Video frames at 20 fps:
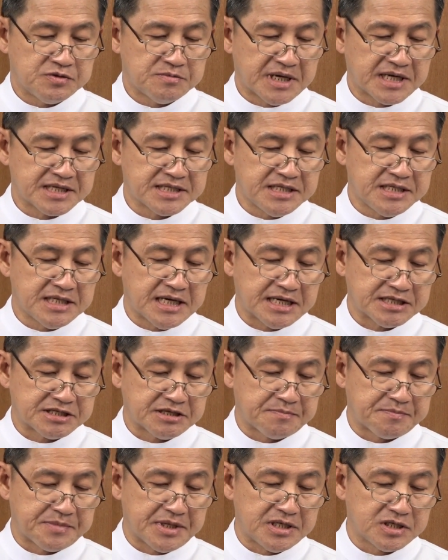บางทีอาจ
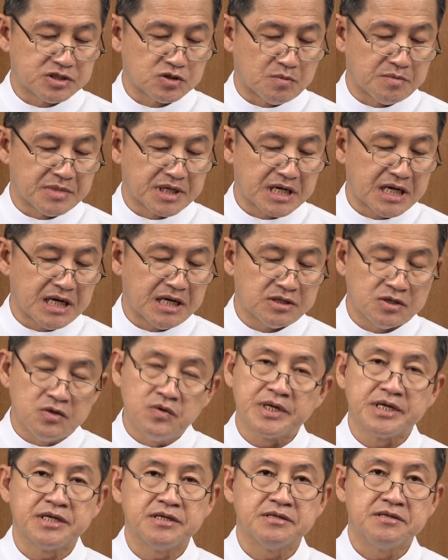จะเป็นสมณะ
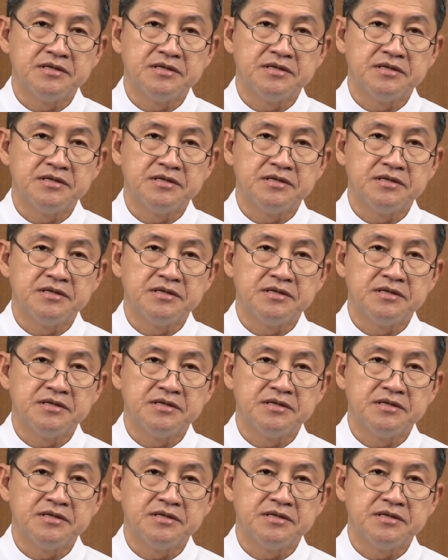ด้วย